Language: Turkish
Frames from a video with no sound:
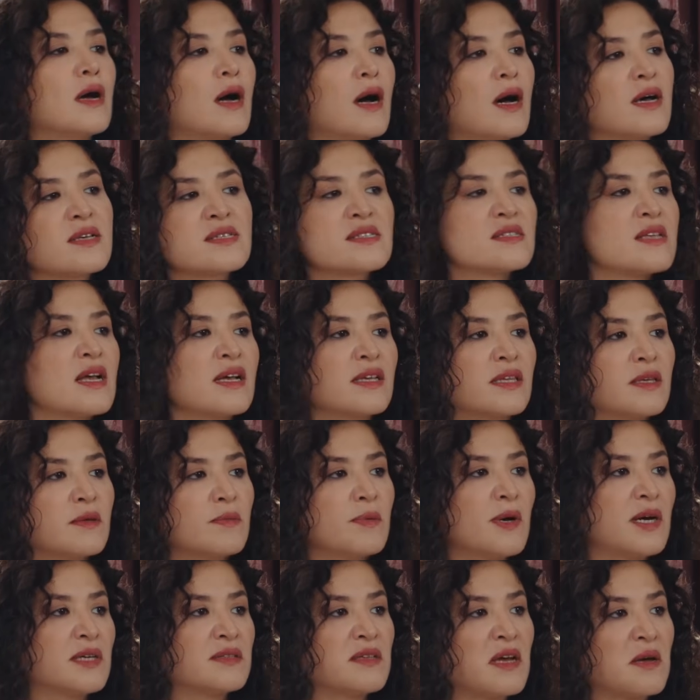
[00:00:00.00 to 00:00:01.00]
Aslan
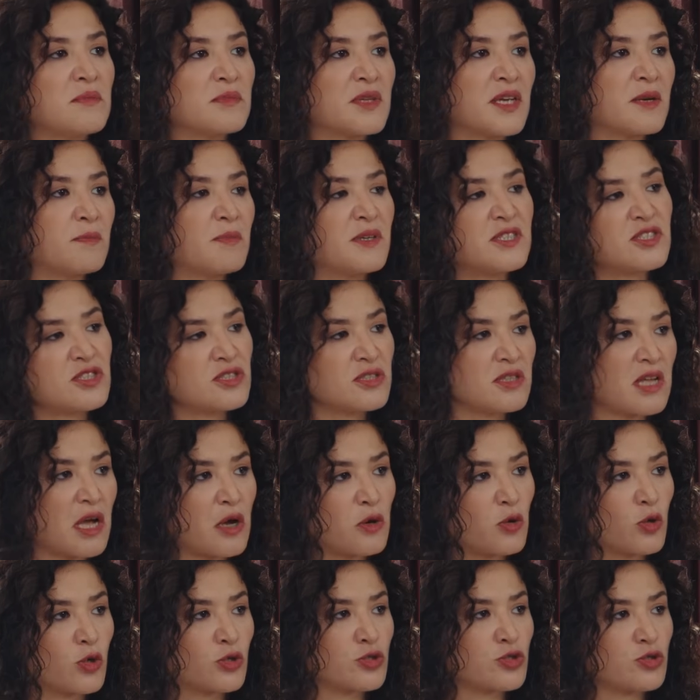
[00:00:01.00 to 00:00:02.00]
gibi adam diye
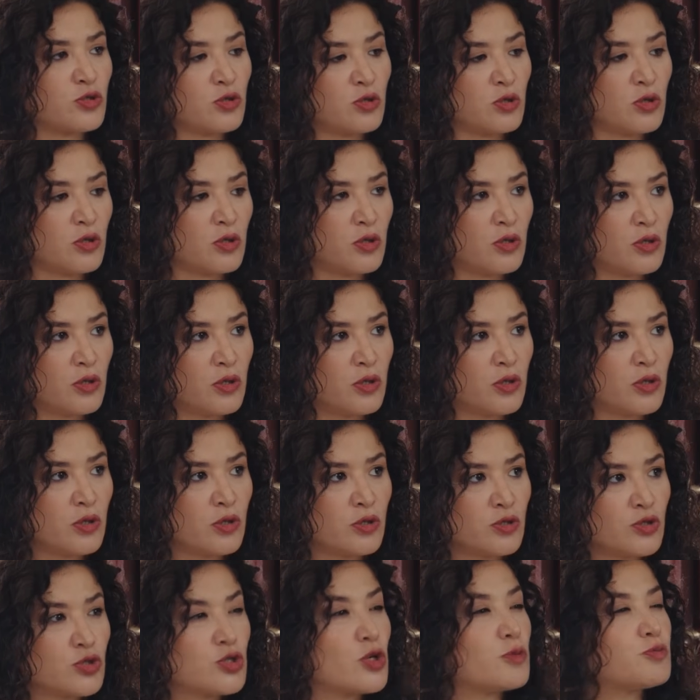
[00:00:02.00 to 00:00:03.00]
peşinden koştuk.
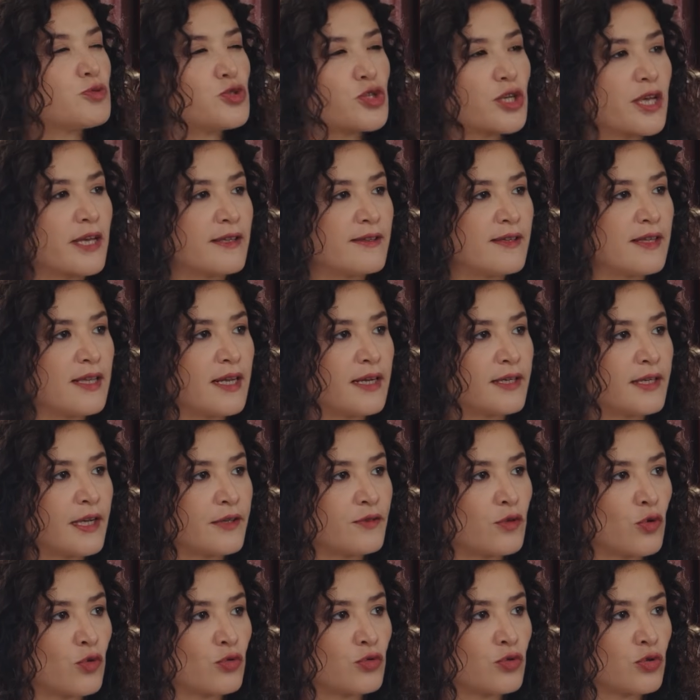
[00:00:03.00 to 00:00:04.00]
Çöpçü
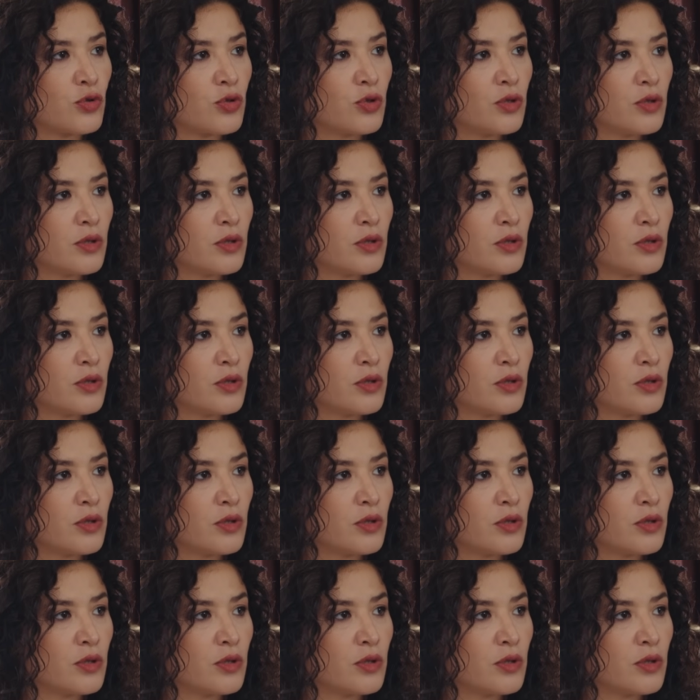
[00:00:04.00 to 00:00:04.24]
kedilerine döndü.